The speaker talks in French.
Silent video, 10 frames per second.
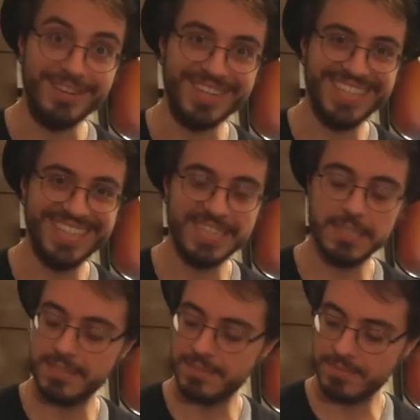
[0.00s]
Ré.
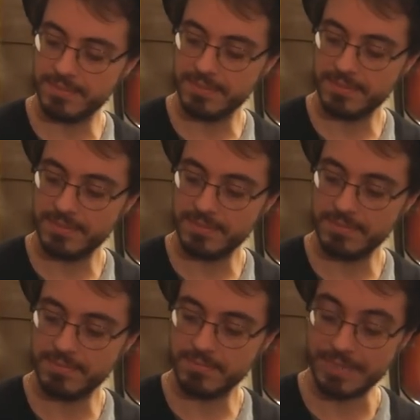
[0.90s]

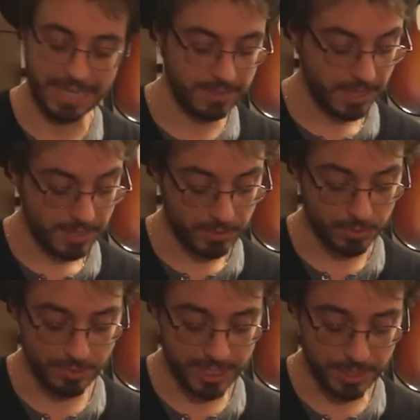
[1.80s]
Mais
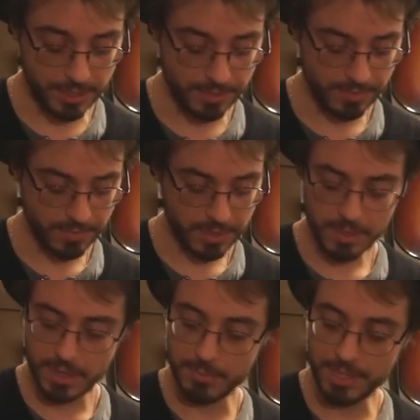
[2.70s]
Donc Do majeur,
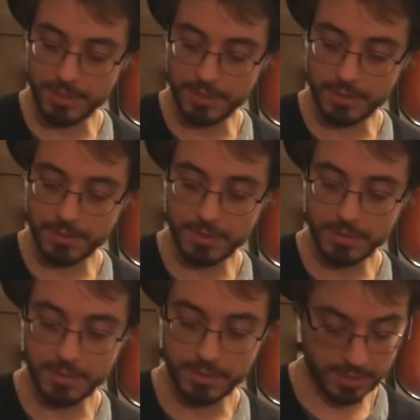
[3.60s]
La mineur,
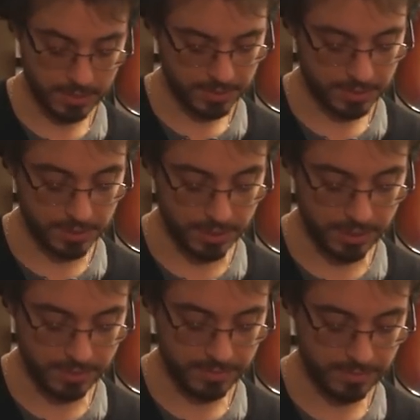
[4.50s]

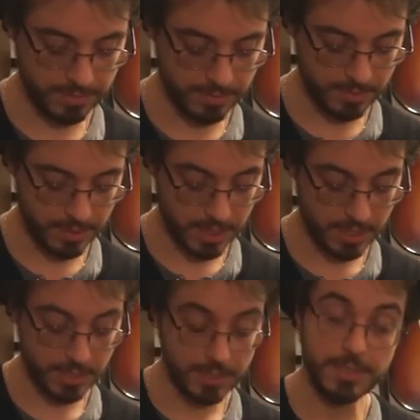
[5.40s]
Sol,
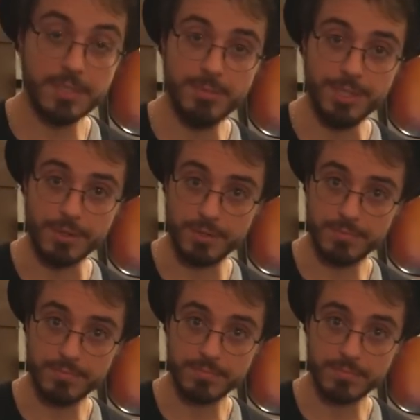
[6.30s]
Si mineur.
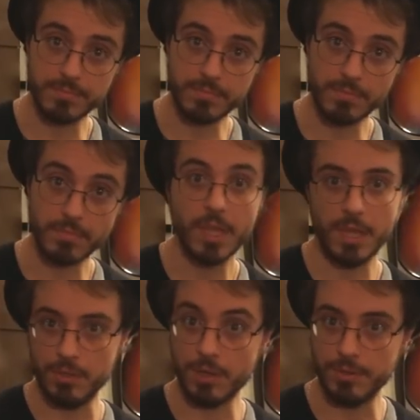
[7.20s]

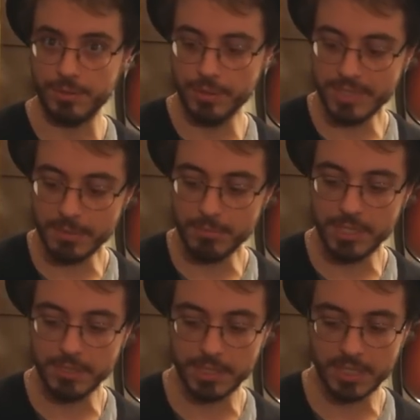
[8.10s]
Et on aura une deuxième
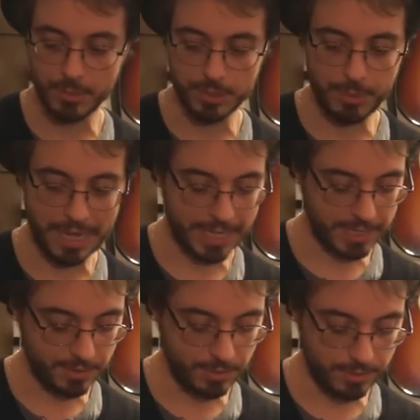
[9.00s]
ligne qui commence
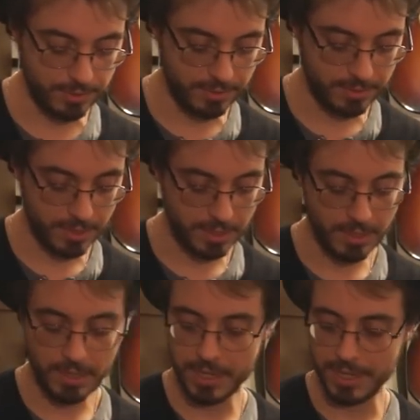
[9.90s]
pareil. Do,
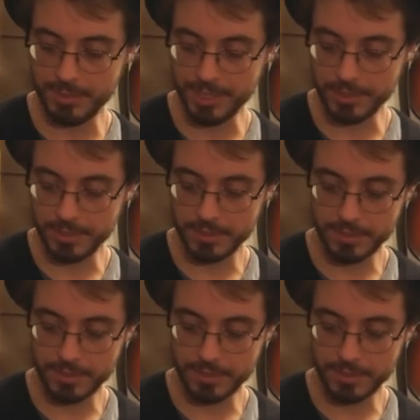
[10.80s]
La mineur.